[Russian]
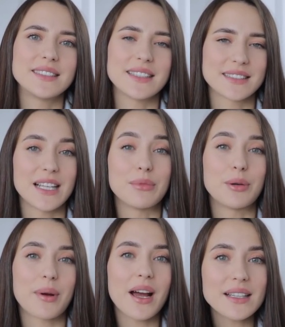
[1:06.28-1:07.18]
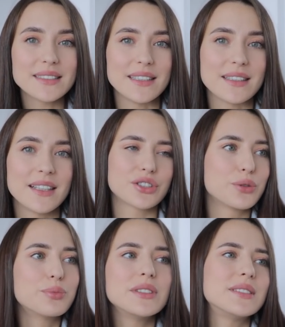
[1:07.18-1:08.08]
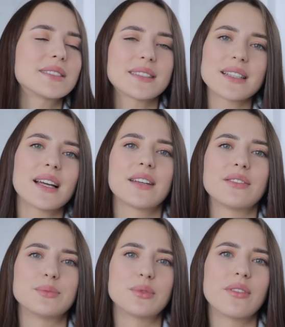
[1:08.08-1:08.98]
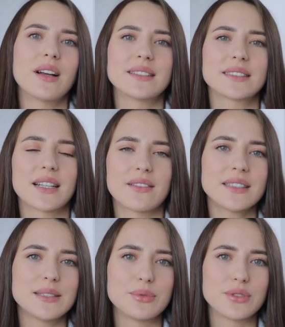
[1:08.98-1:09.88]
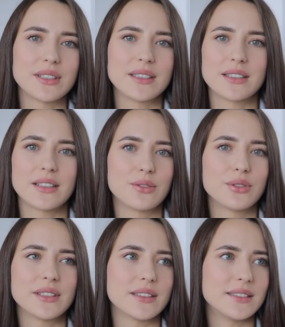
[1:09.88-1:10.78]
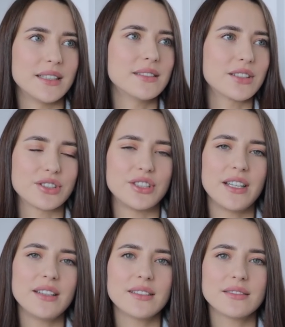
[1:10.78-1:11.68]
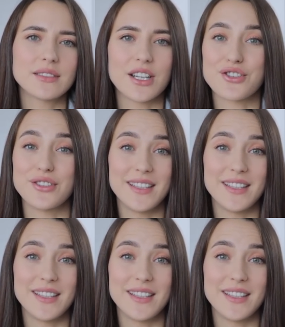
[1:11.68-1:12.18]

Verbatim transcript: тех самых практик, что будете соскакивать буквально с кровати, будто какой-то день рождения, каждый